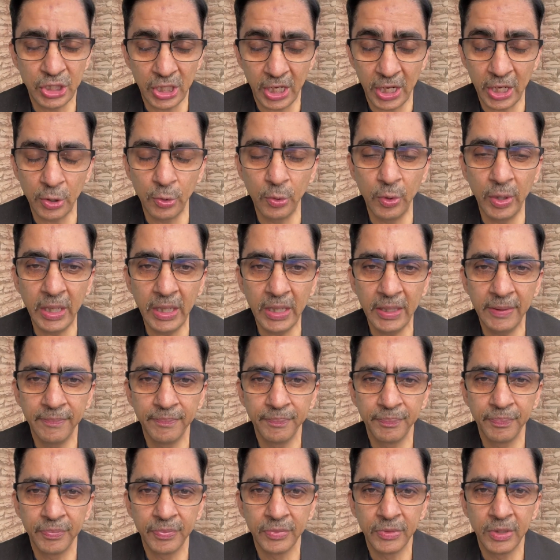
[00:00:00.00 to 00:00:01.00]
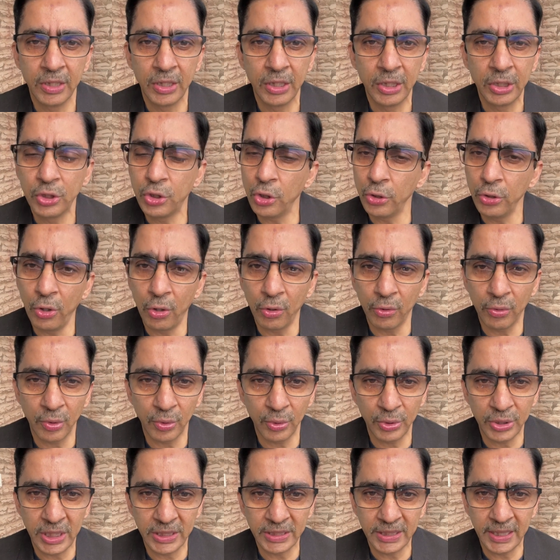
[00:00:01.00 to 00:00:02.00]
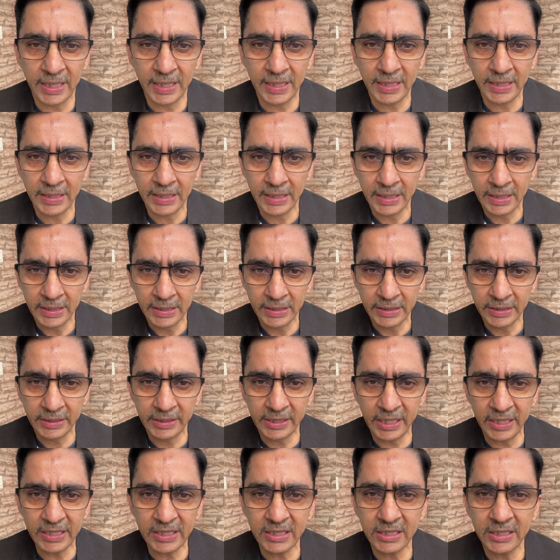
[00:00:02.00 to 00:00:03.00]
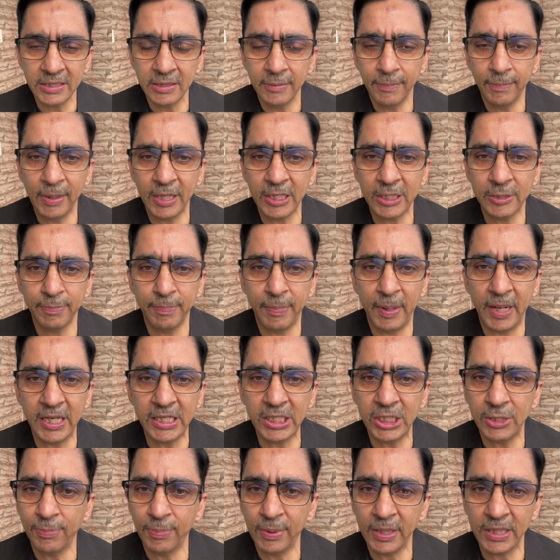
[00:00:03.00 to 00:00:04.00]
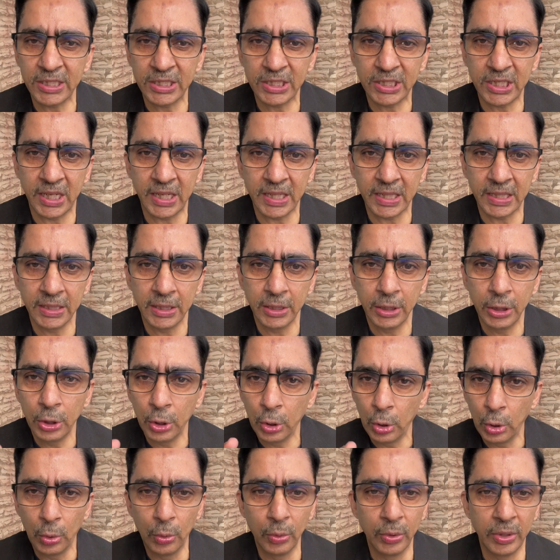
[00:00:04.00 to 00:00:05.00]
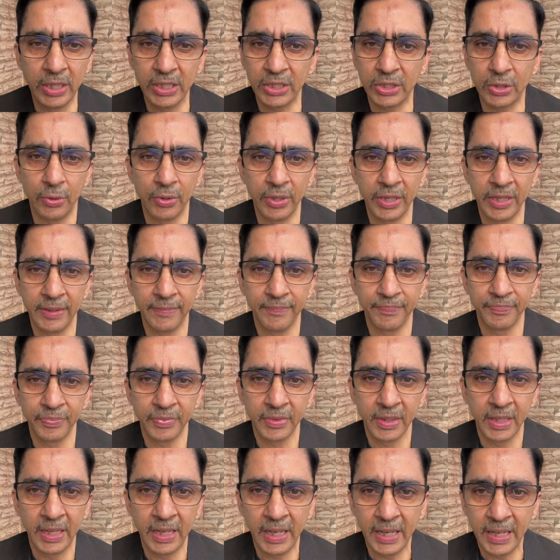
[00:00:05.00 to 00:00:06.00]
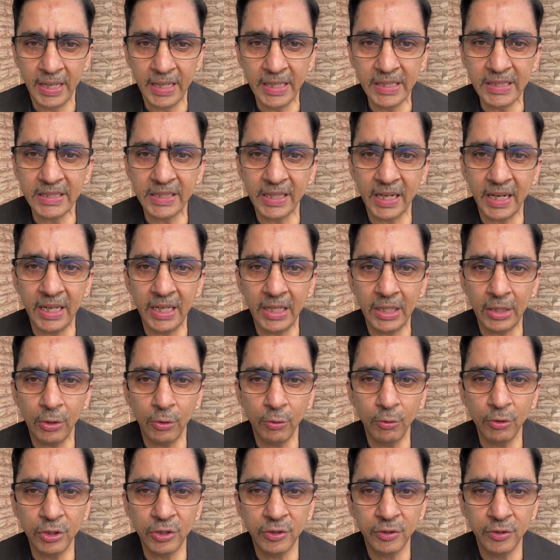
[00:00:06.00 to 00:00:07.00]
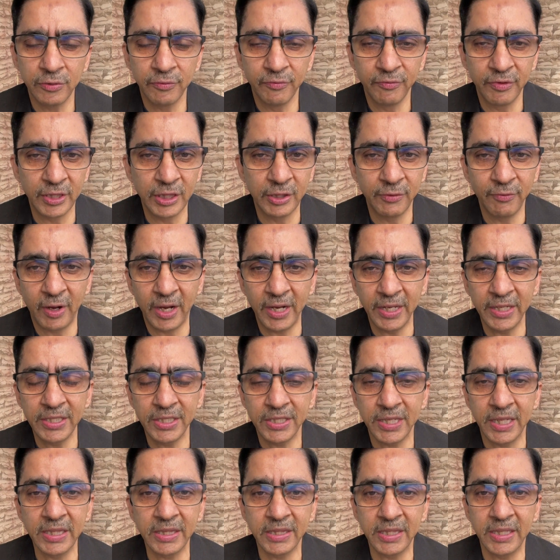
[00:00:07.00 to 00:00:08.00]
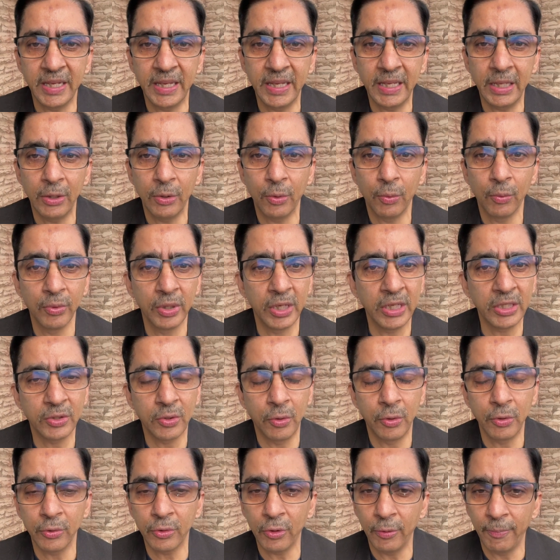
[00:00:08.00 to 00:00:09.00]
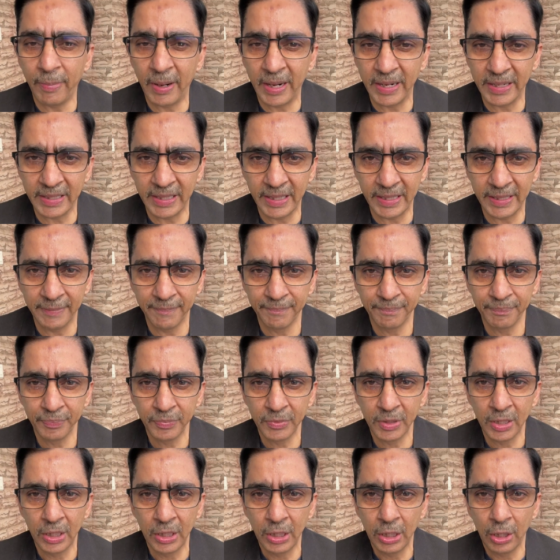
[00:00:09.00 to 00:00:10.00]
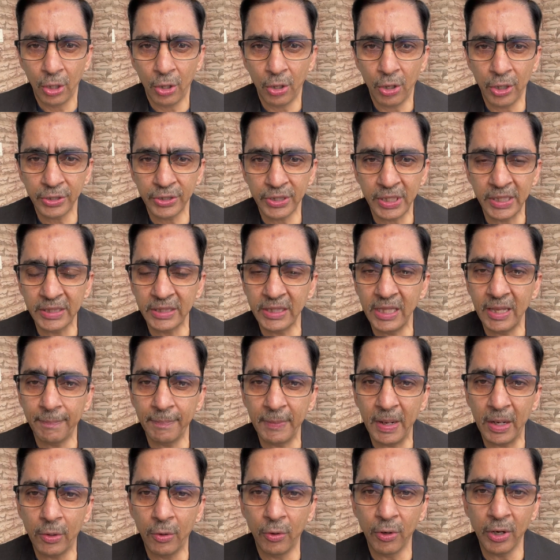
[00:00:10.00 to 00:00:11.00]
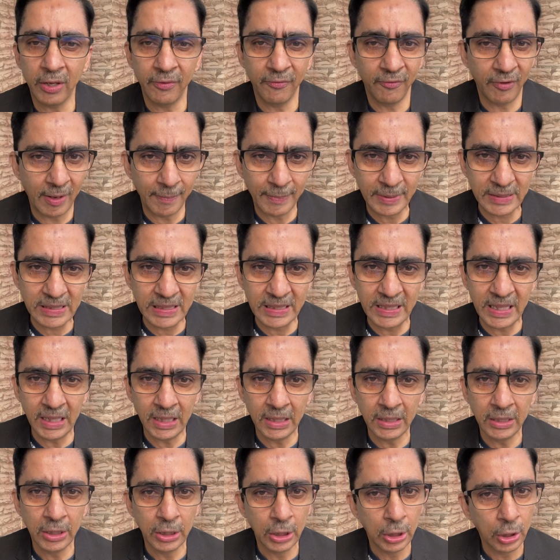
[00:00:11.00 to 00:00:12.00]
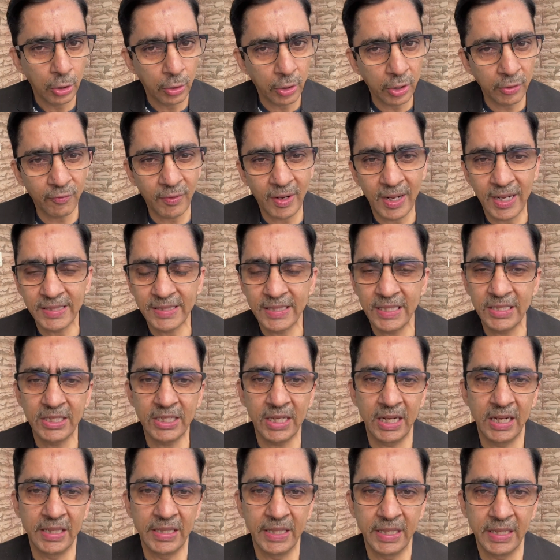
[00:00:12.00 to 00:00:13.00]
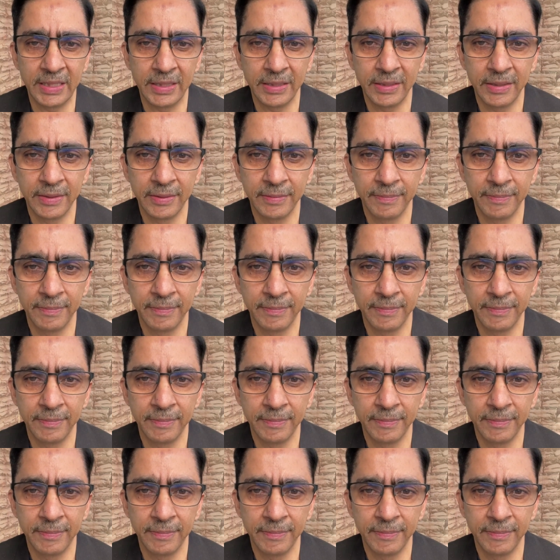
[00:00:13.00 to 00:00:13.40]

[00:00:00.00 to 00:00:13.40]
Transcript: चार हुए जो नौकर को जाते हैं दस प्लस पाँच प्लस चार उन्नीस घोड़े इस तरह उस विद्वान संत ने उन्नीस घोड़ों को बांट गए और संत ने अपना घोड़ा वापस लिया और वहाँ से चले गए